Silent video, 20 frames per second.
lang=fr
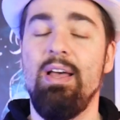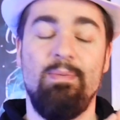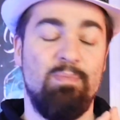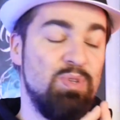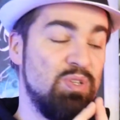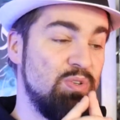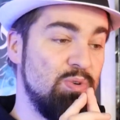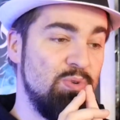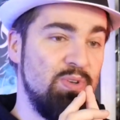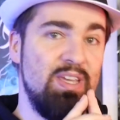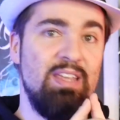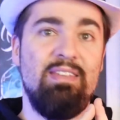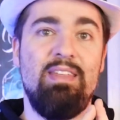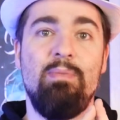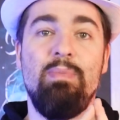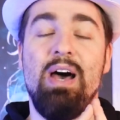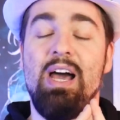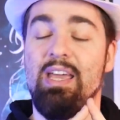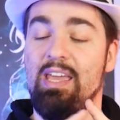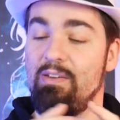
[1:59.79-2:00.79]
puisqu'ils
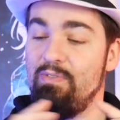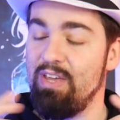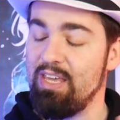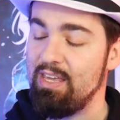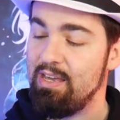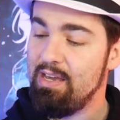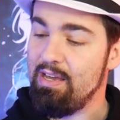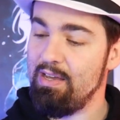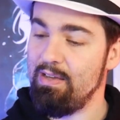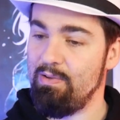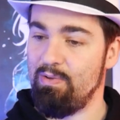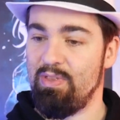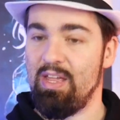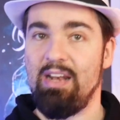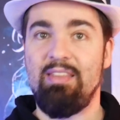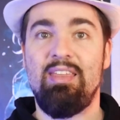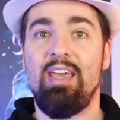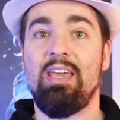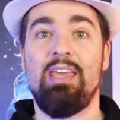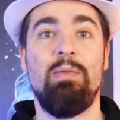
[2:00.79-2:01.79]
débarquent avec une
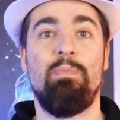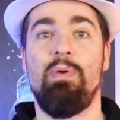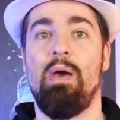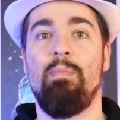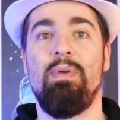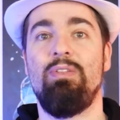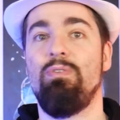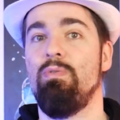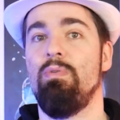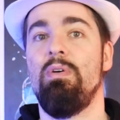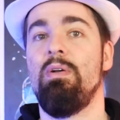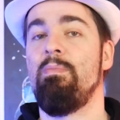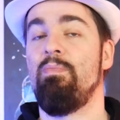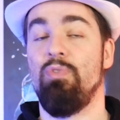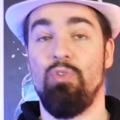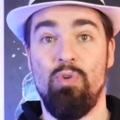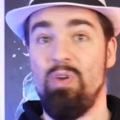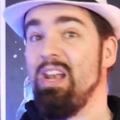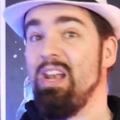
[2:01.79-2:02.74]
altère qui permet de, de